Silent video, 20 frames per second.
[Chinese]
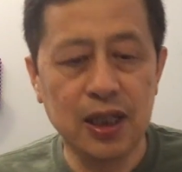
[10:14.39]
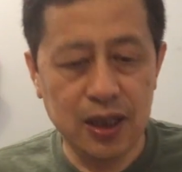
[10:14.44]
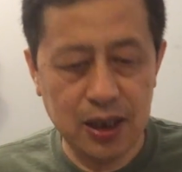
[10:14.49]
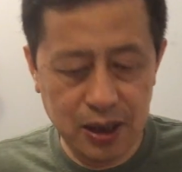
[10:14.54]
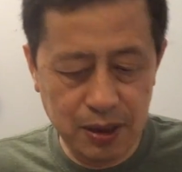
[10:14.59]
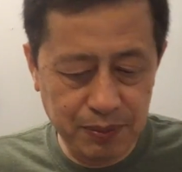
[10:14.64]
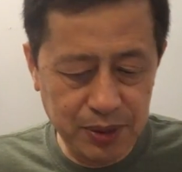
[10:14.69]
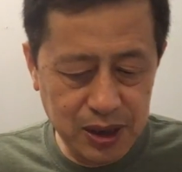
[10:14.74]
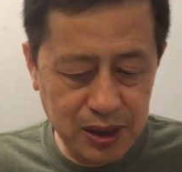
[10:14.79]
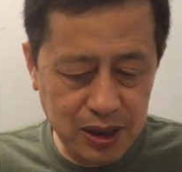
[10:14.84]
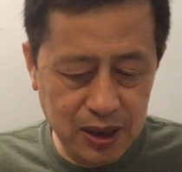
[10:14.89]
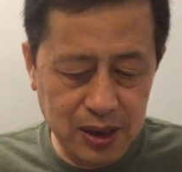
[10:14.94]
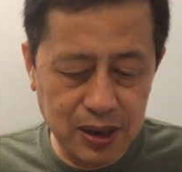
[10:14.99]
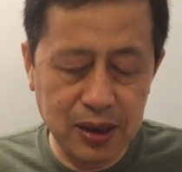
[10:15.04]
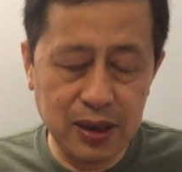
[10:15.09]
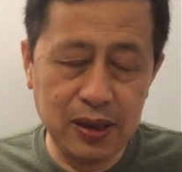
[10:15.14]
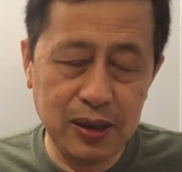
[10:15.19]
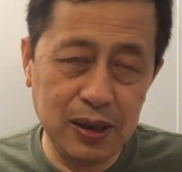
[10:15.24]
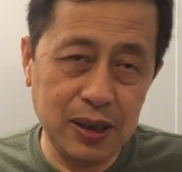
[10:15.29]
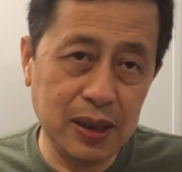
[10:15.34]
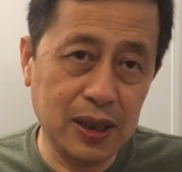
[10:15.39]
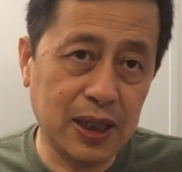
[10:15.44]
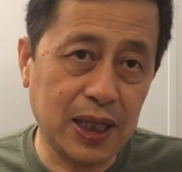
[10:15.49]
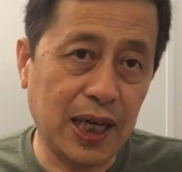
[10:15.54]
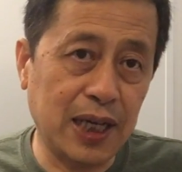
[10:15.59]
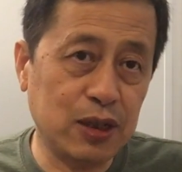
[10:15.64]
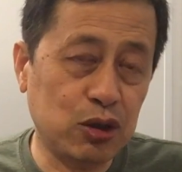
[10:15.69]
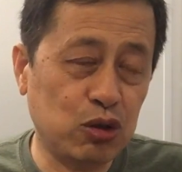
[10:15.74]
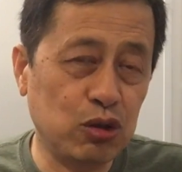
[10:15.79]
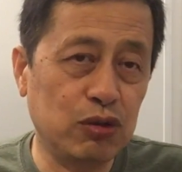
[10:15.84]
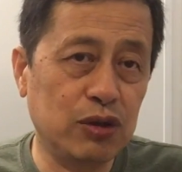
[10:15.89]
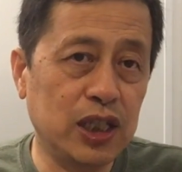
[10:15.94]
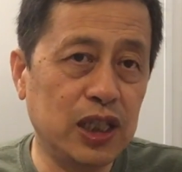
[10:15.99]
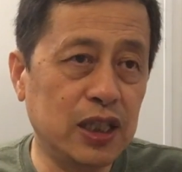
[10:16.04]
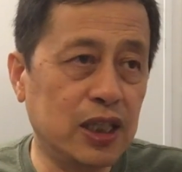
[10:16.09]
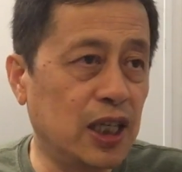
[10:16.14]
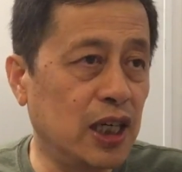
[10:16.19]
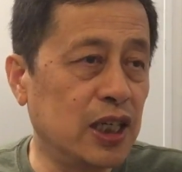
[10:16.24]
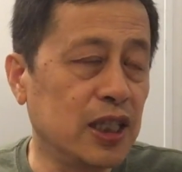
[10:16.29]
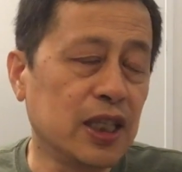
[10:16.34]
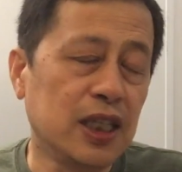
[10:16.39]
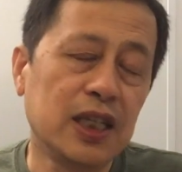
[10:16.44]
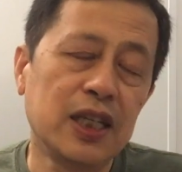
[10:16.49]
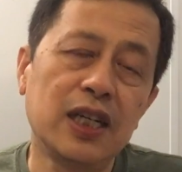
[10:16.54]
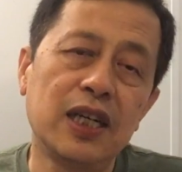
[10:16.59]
那么你应该作为一个